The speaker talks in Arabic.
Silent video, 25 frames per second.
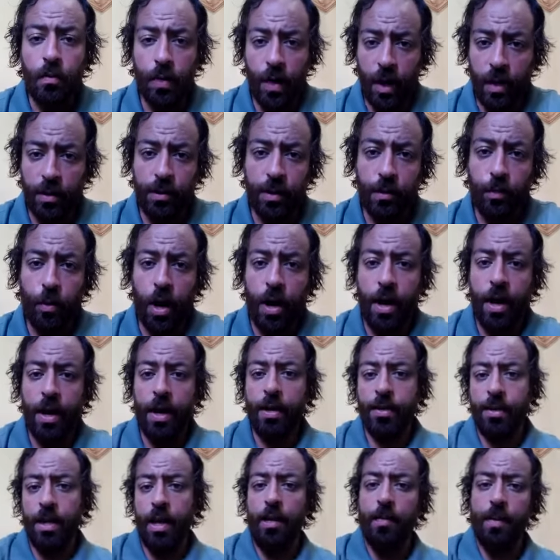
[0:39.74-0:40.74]
في حته
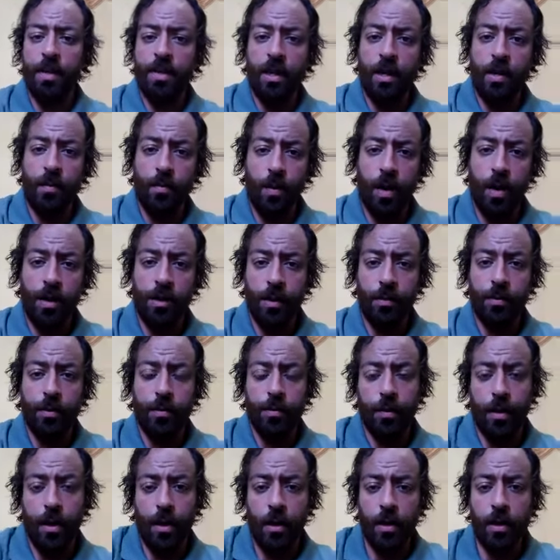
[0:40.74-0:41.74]
معينه زي مثلا
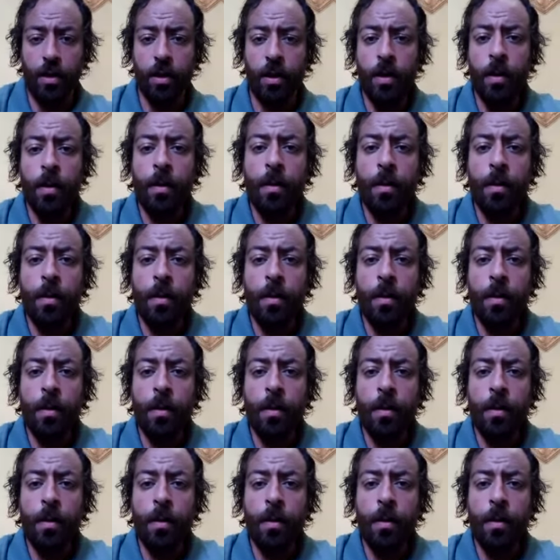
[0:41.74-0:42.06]
البايسبس من هنا